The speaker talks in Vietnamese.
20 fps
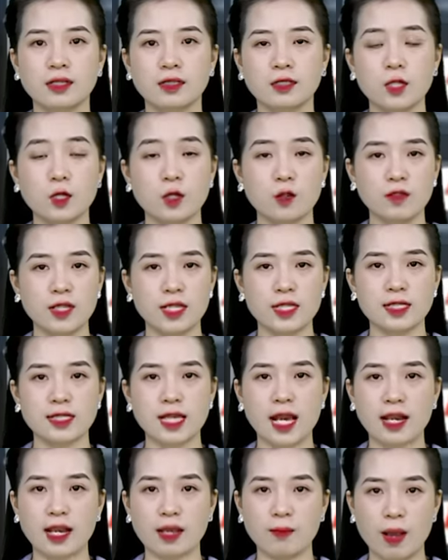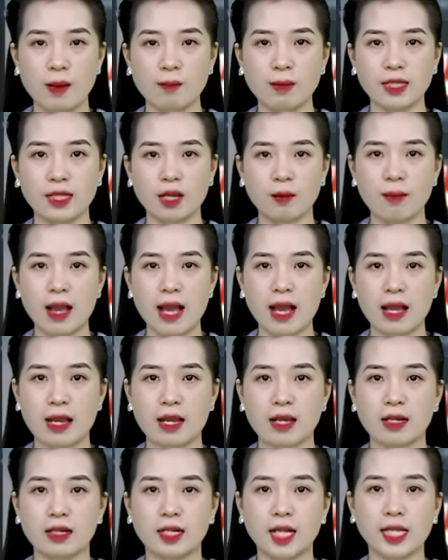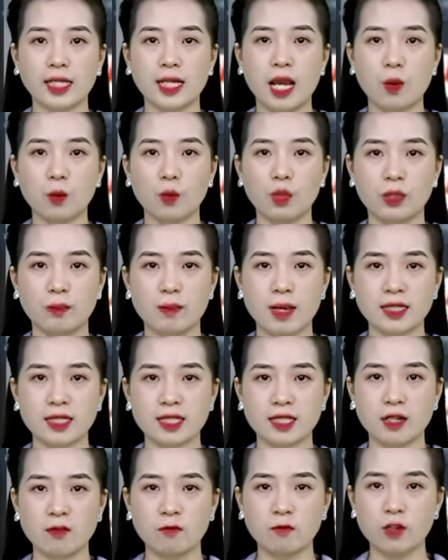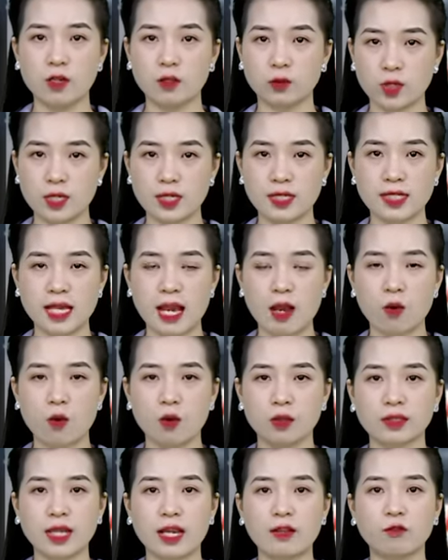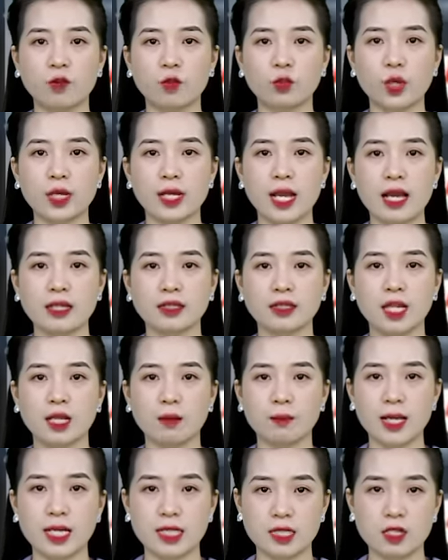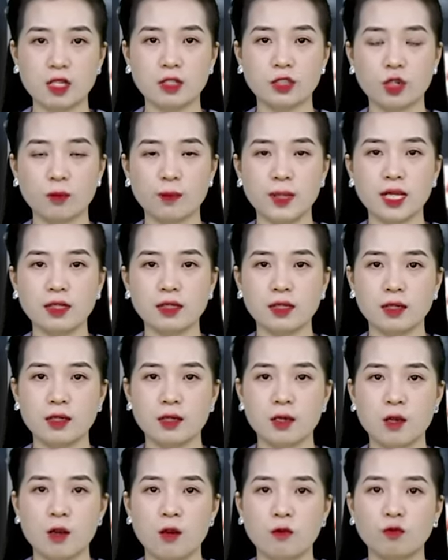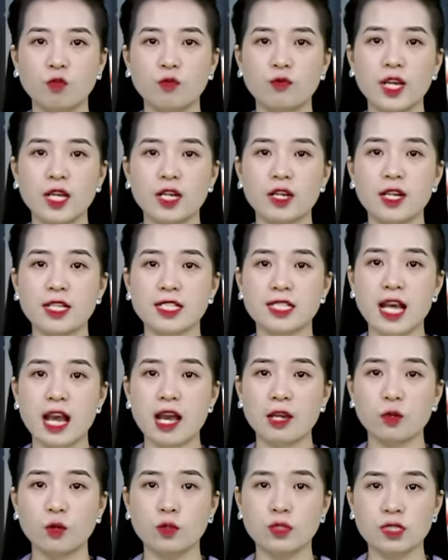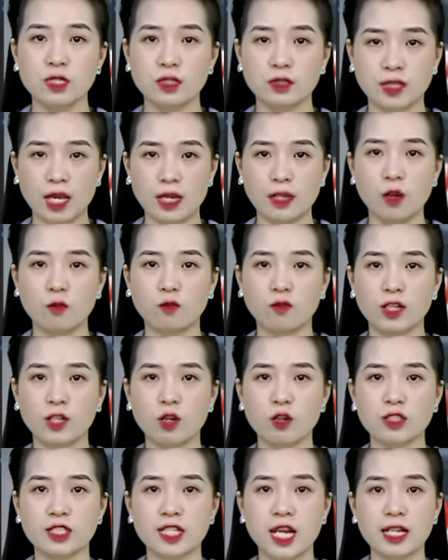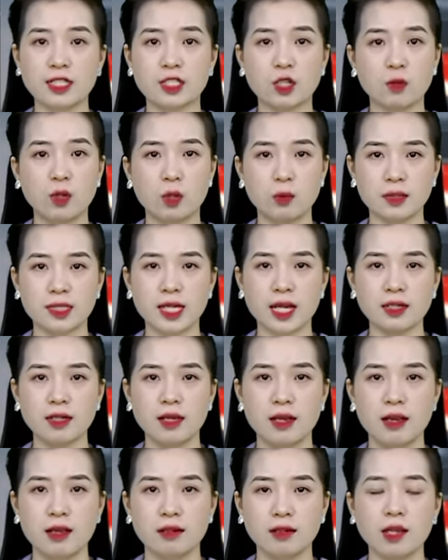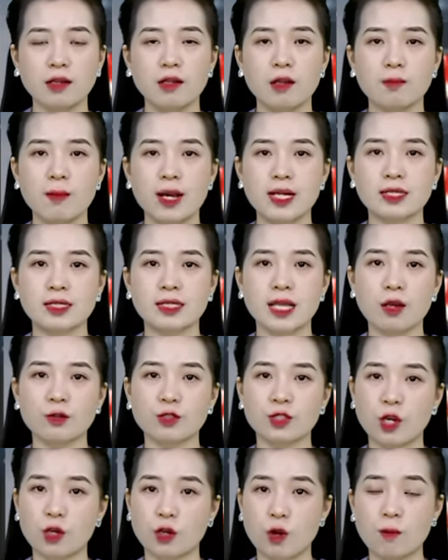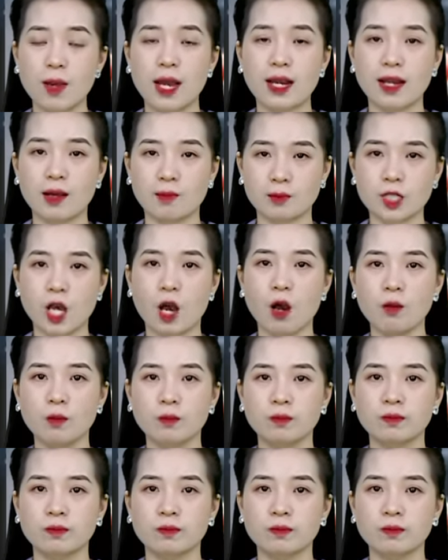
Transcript: Thưa quý vị, sáng ngày ba mươi tháng ba, lãnh đạo Ủy ban Nhân dân phường Thuận Giao, thành phố Thuận An, tỉnh Bình Dương cho biết, vụ việc người cha đối xử tàn độc với con trai trong lồng sắt đã được bàn giao cho công an làm rõ.